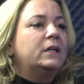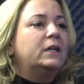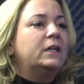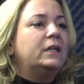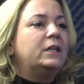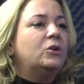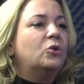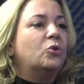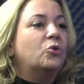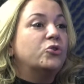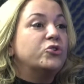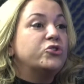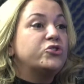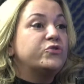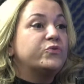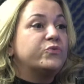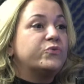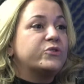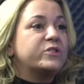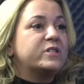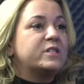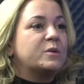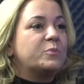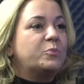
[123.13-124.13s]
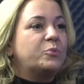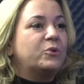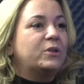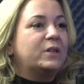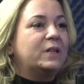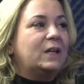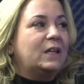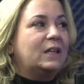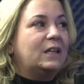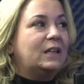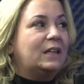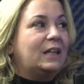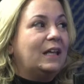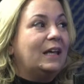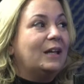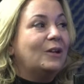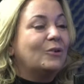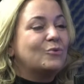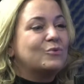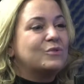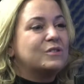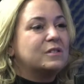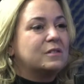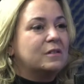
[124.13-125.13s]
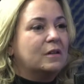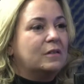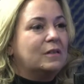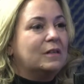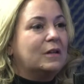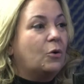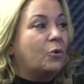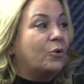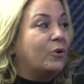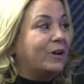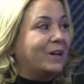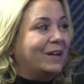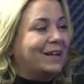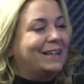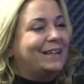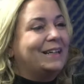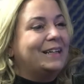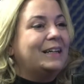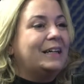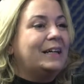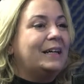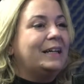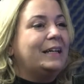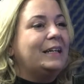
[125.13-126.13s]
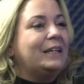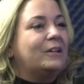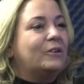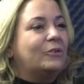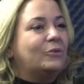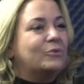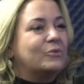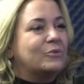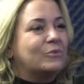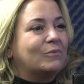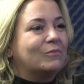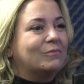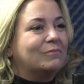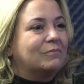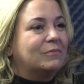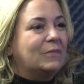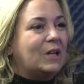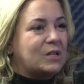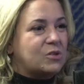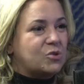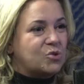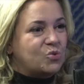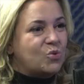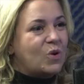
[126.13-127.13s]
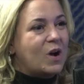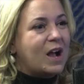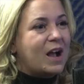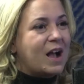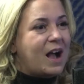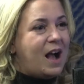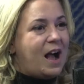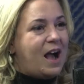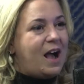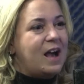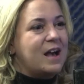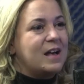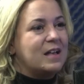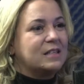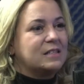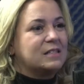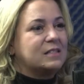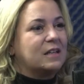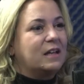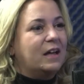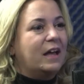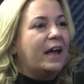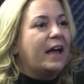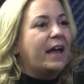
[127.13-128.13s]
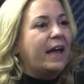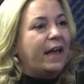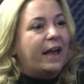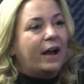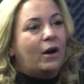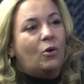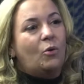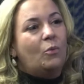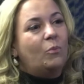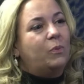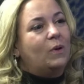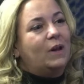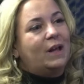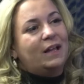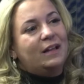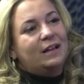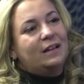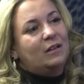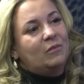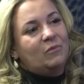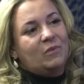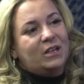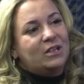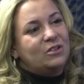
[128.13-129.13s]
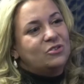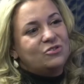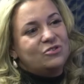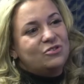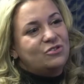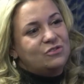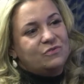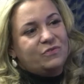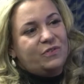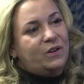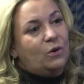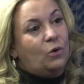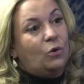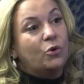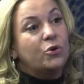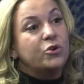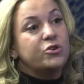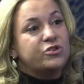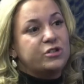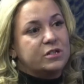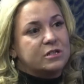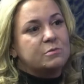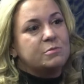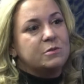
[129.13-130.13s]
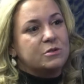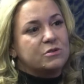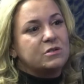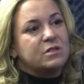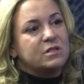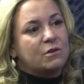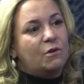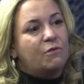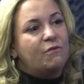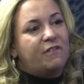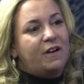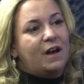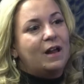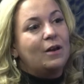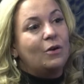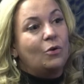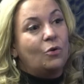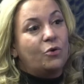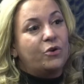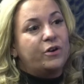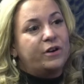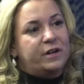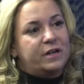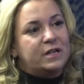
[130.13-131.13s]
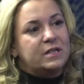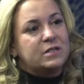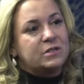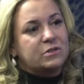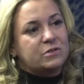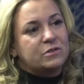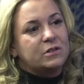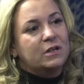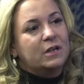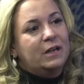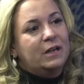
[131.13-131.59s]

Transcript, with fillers: E hoje você poder ter no orgânico, na sua casa é completamente diferente. Hoje as pessoas dão valor nisso.